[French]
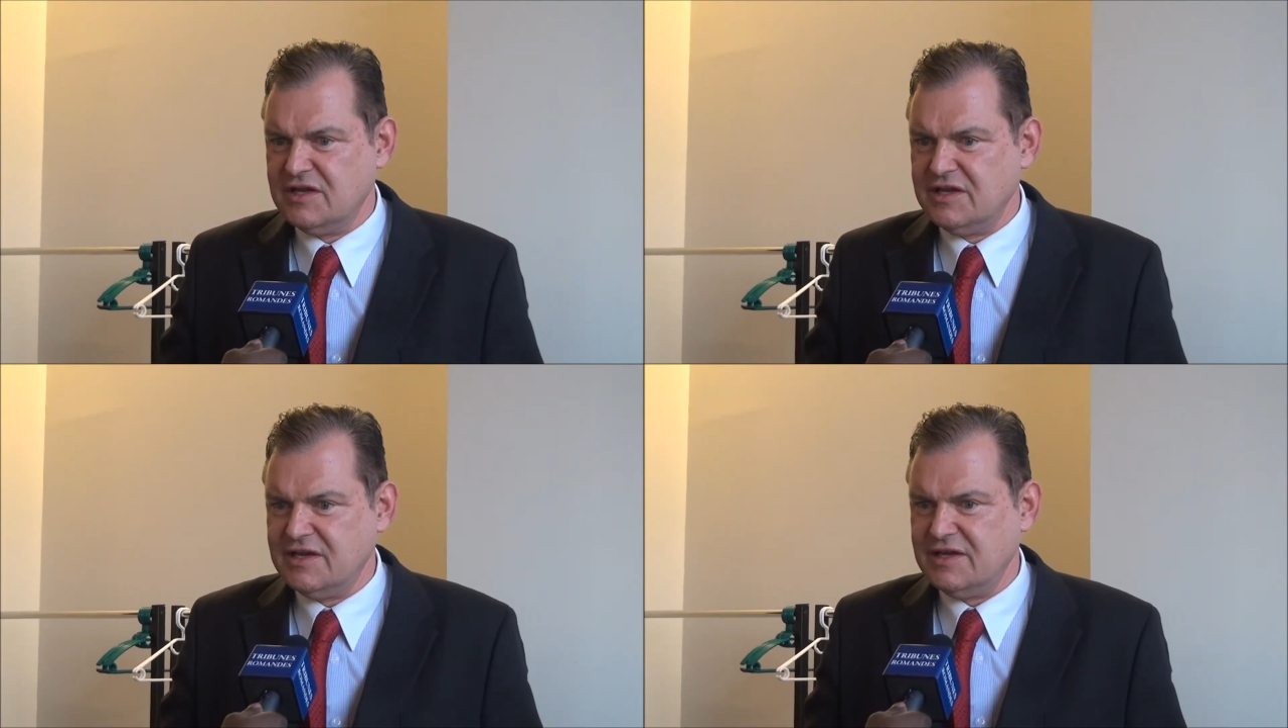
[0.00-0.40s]

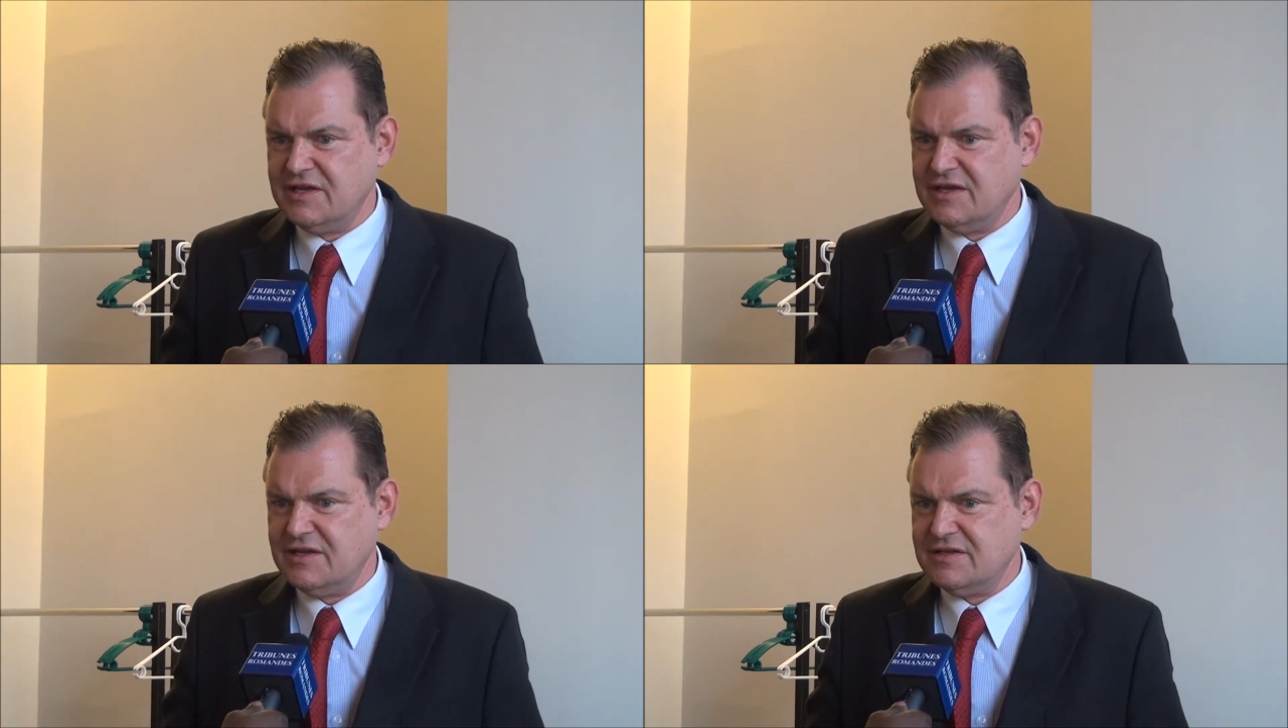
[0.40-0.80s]

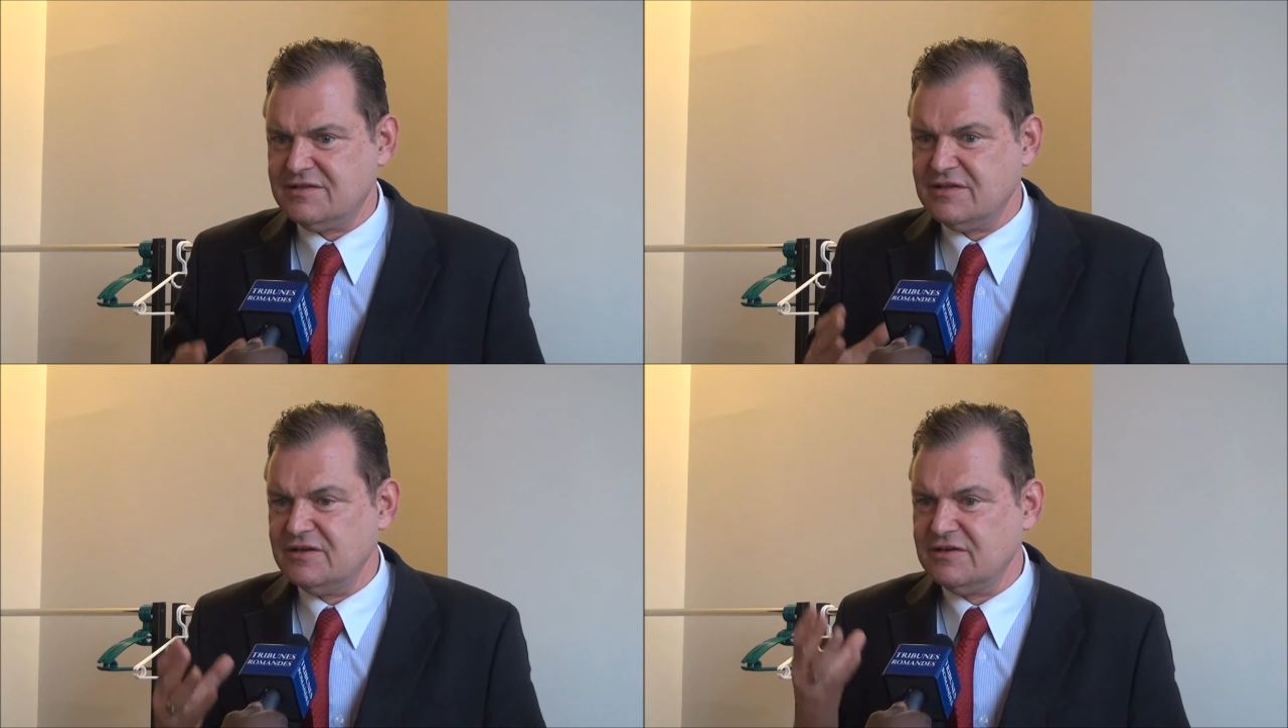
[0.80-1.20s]
Et
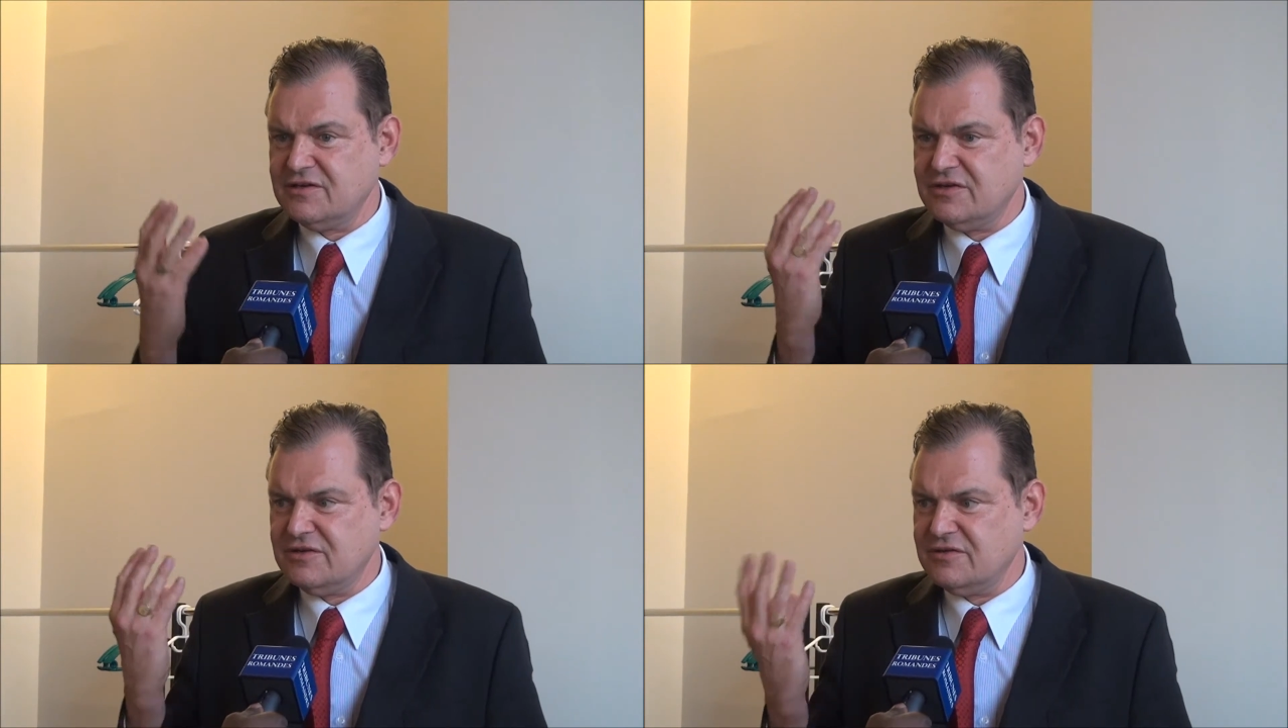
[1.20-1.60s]
tant
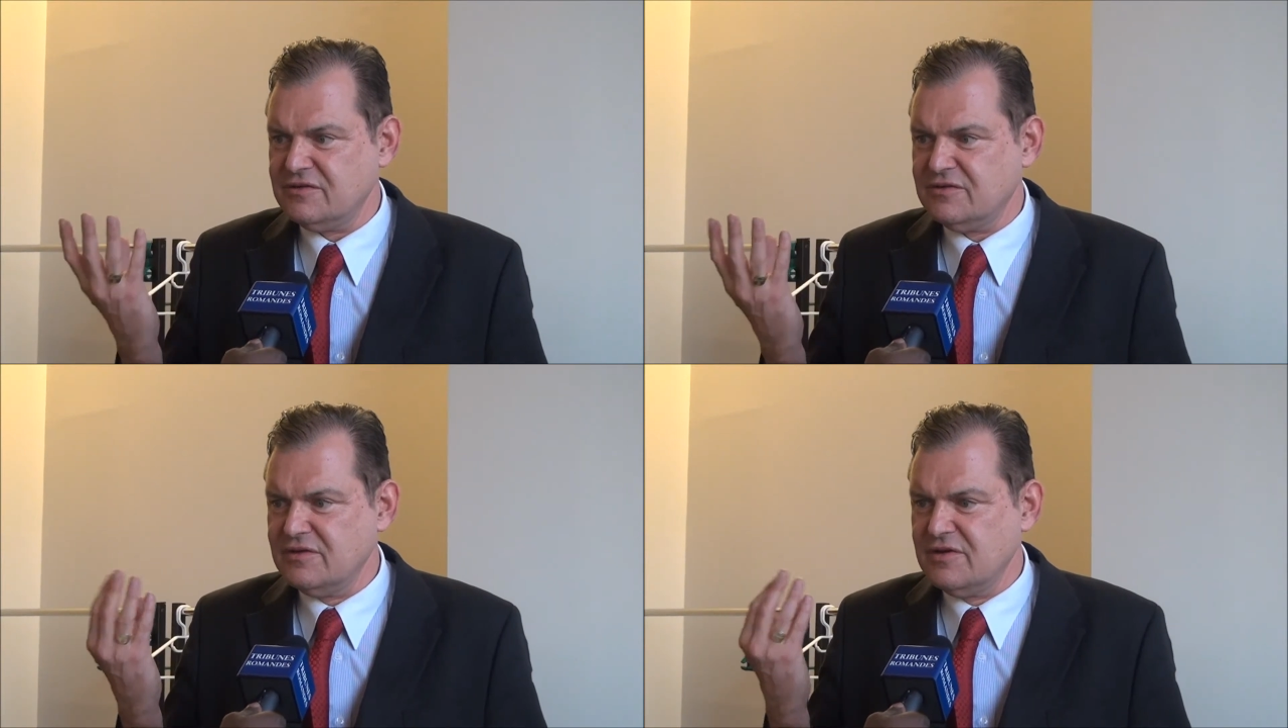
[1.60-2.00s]

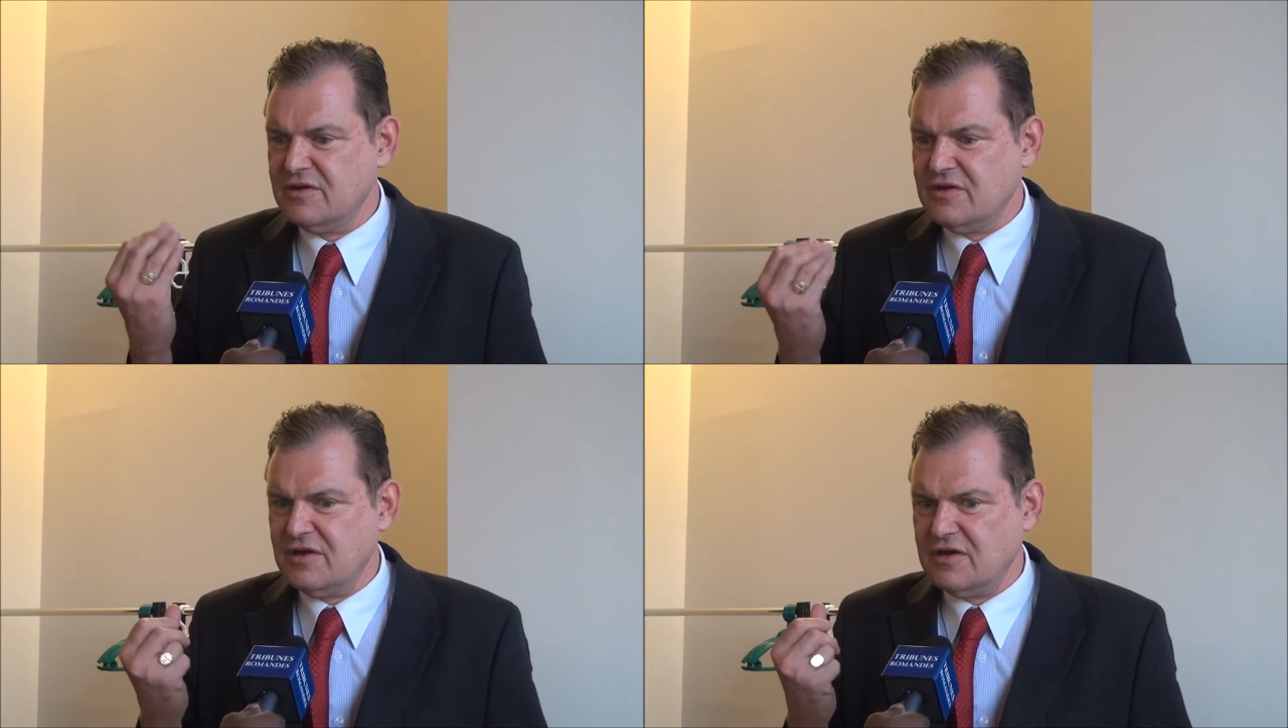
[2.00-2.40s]

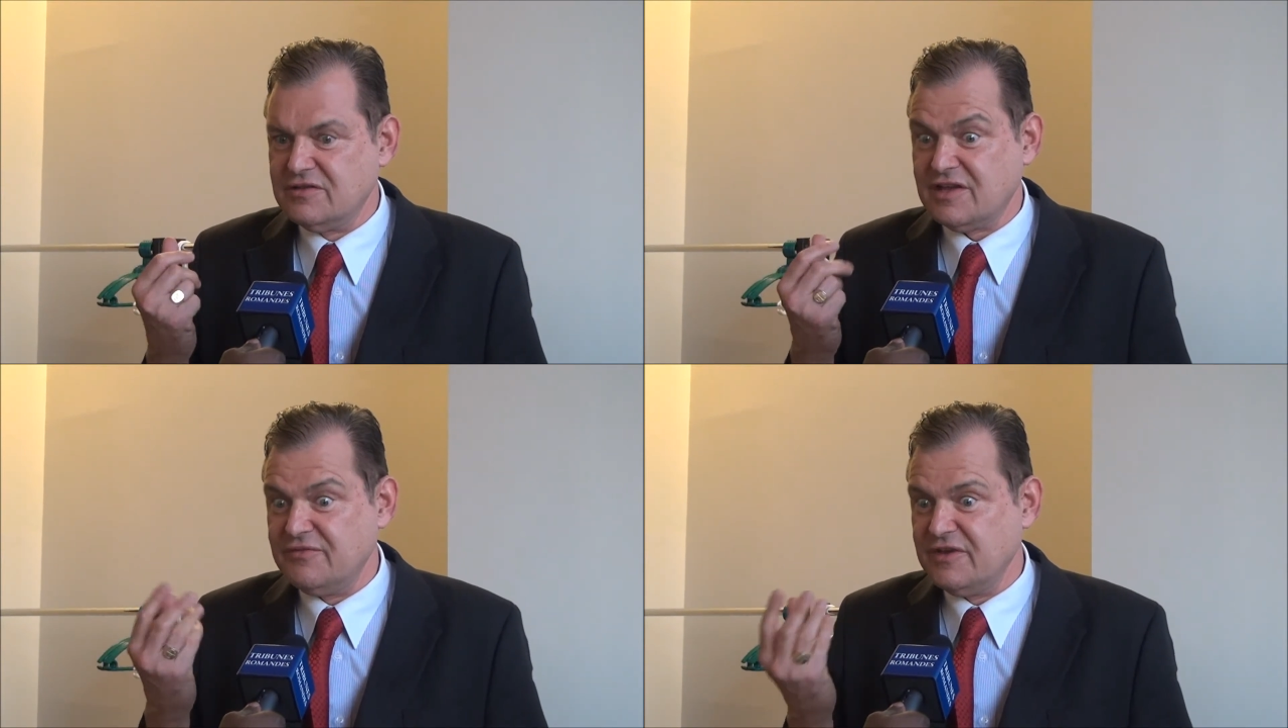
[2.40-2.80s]
qu'un
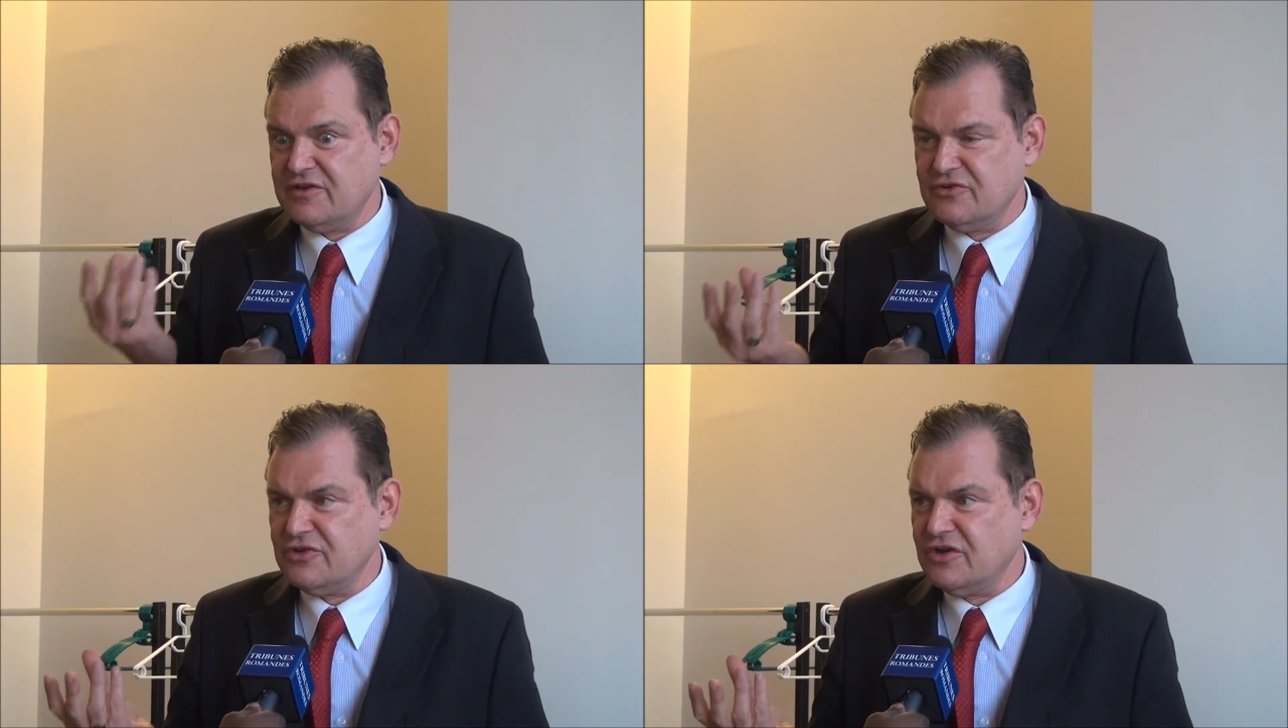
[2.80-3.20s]

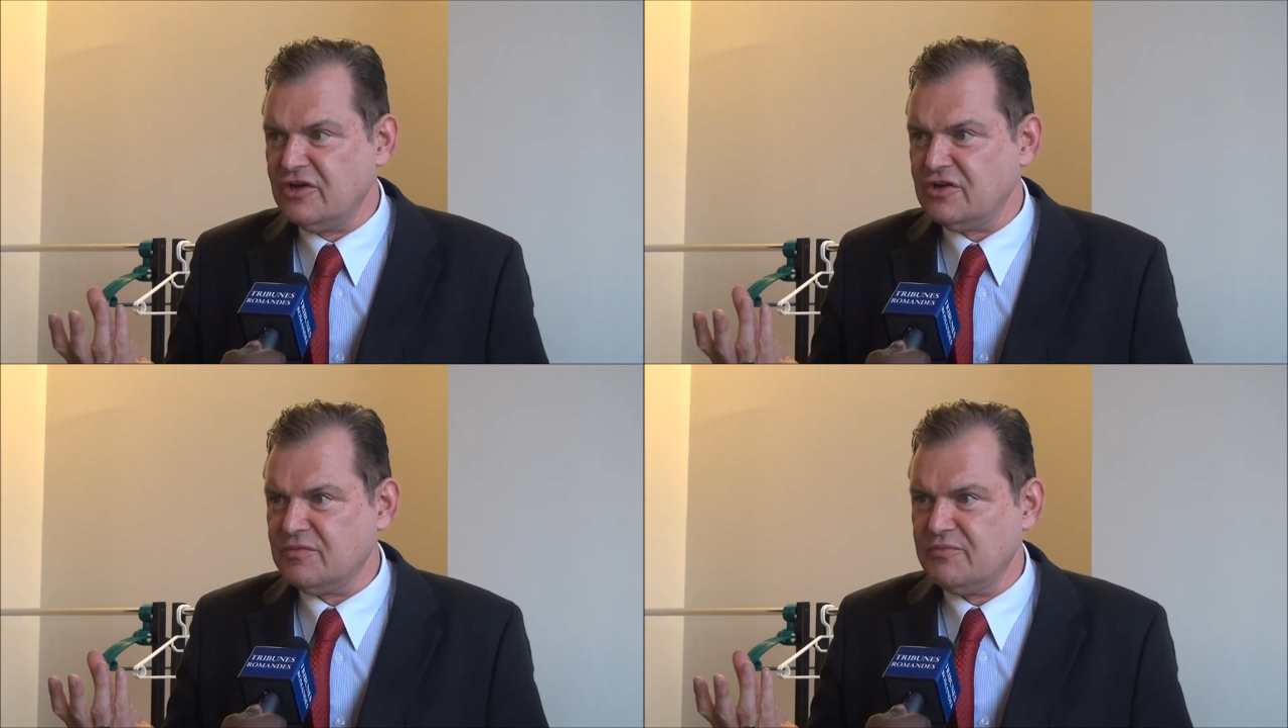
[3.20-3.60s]
trafiquant de
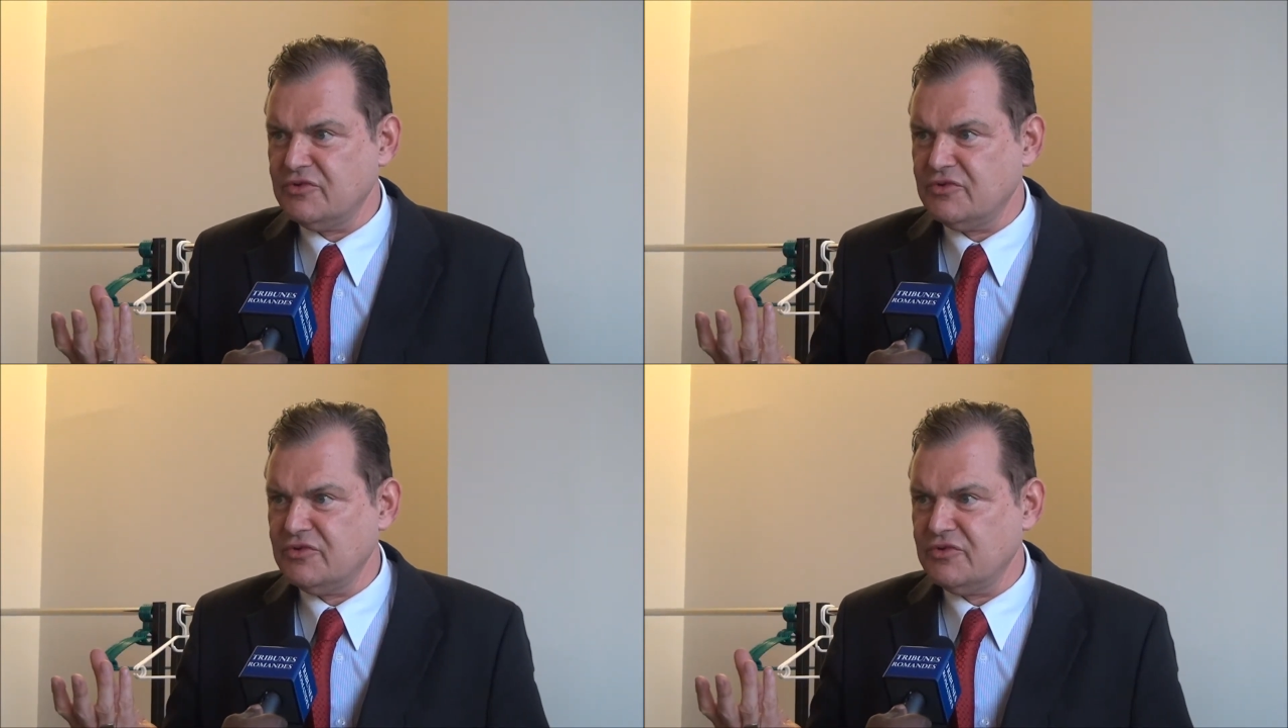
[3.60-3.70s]
drogue